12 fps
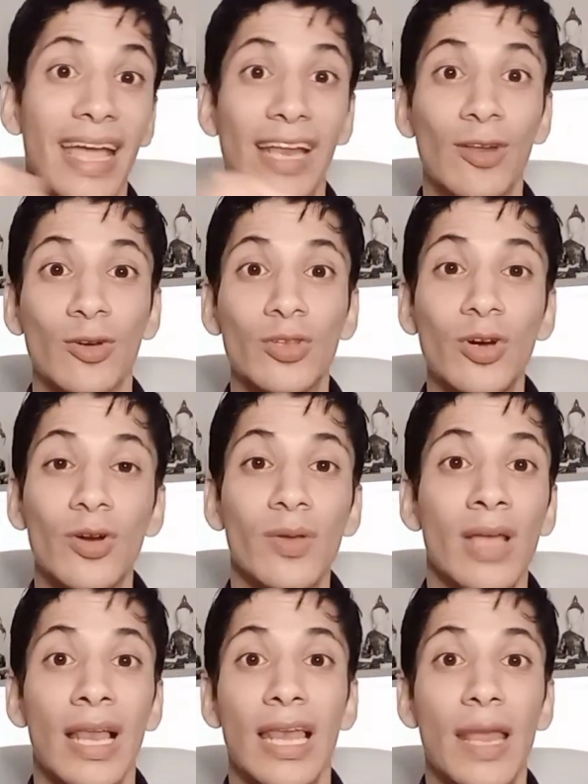El
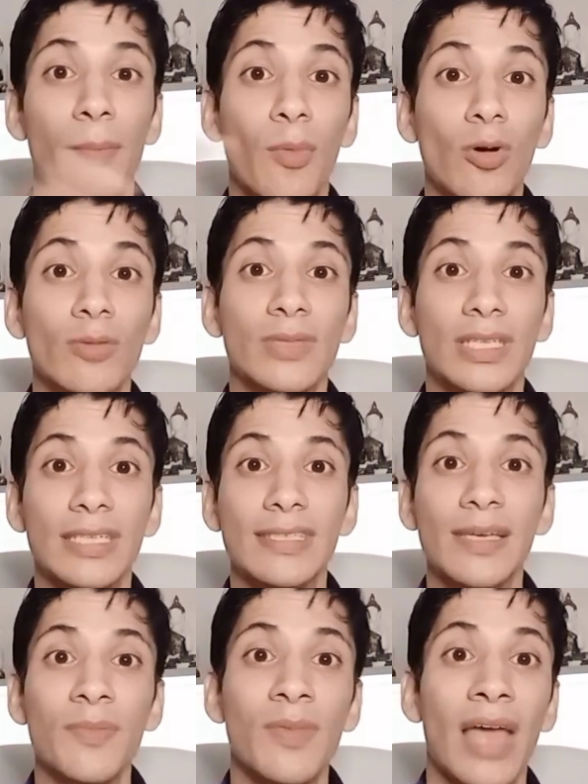doctor Lemon
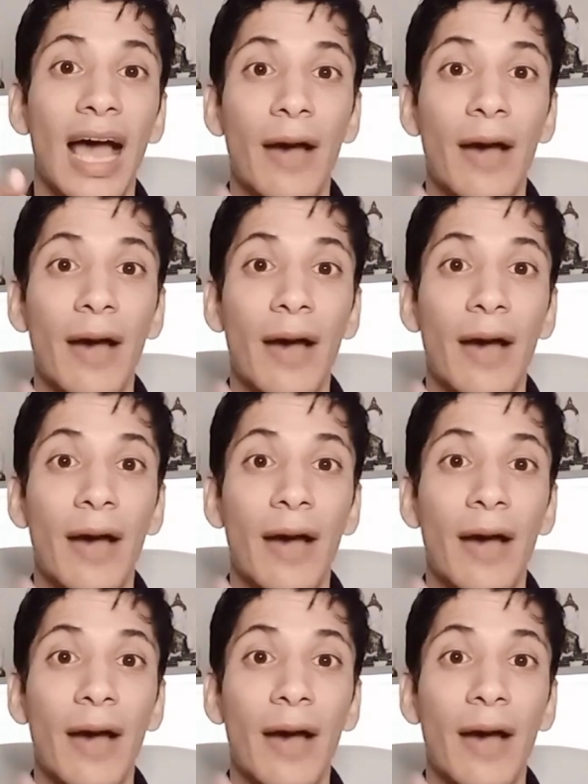dice